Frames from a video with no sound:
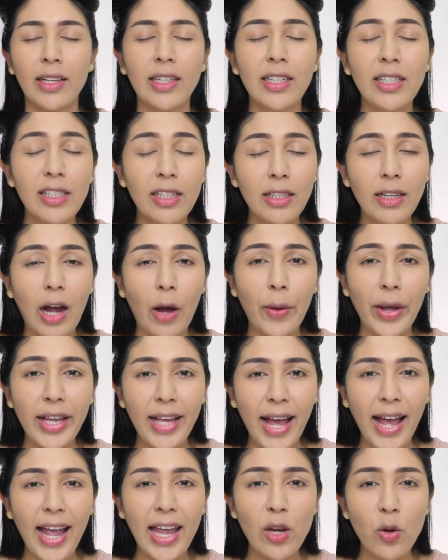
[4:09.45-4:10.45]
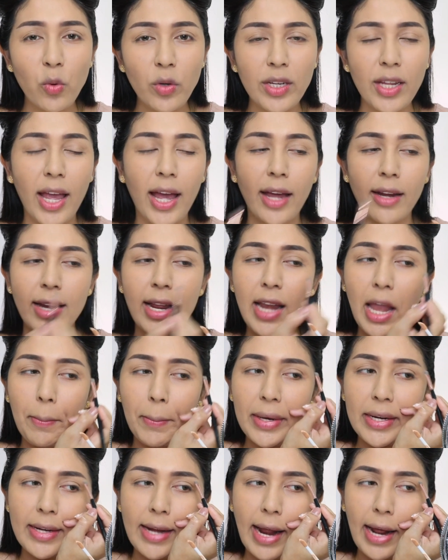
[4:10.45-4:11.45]
คือเอาง่ายๆลุคนี้ได้แรง
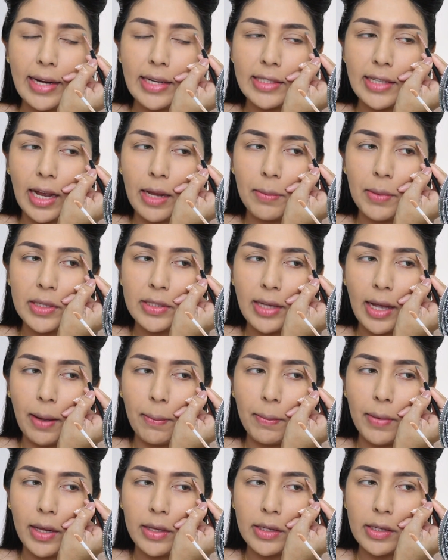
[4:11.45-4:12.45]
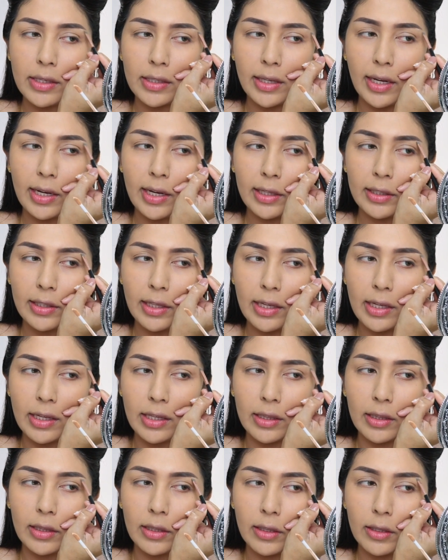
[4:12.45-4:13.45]
บันดาลใจมาจากแม่หญิงกาลเก
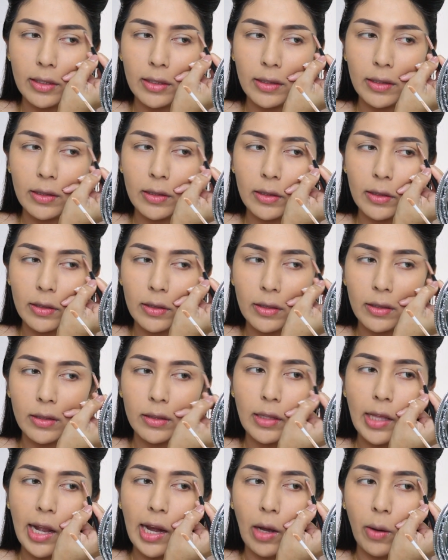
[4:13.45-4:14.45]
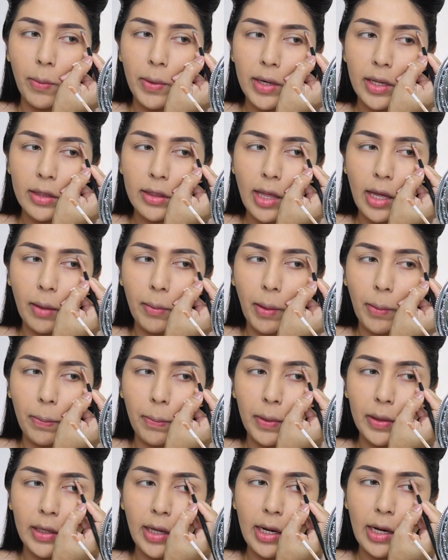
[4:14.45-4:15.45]
ตแต่เราไม่ได้แต่งแบบ
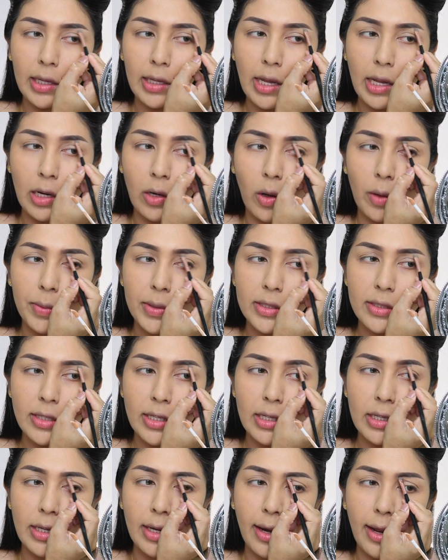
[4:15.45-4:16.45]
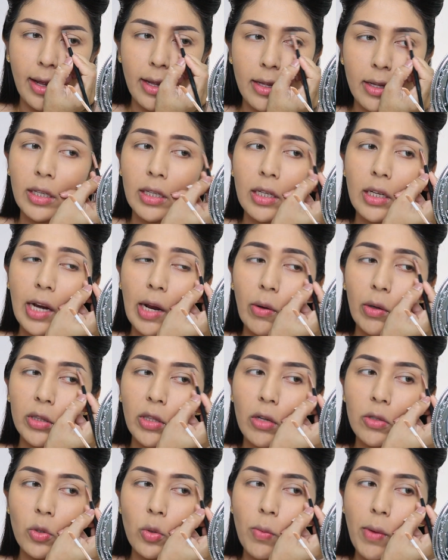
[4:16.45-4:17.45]
เป็นกาลเกตร้อยเปอร์เซ็นต์นะคือเราก็
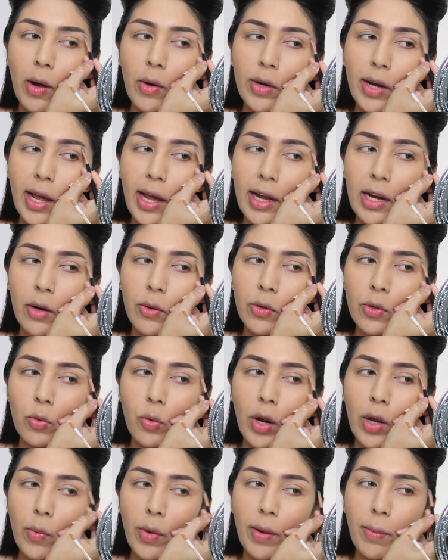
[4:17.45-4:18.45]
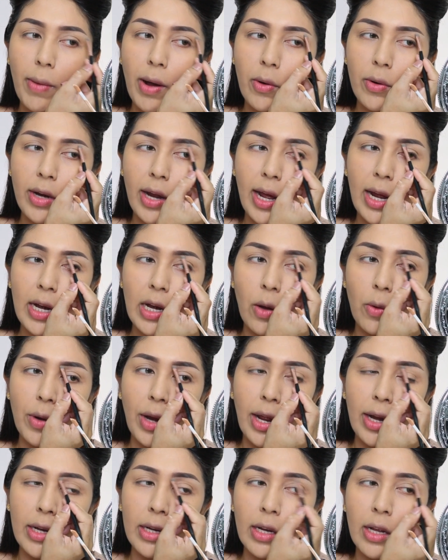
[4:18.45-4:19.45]
ต้องดูเบ้าหน้าเราด้วยว่าเบ้าหน้าเรา
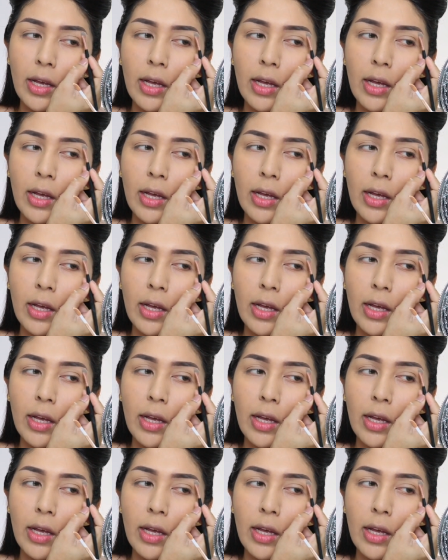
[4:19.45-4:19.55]
นั้น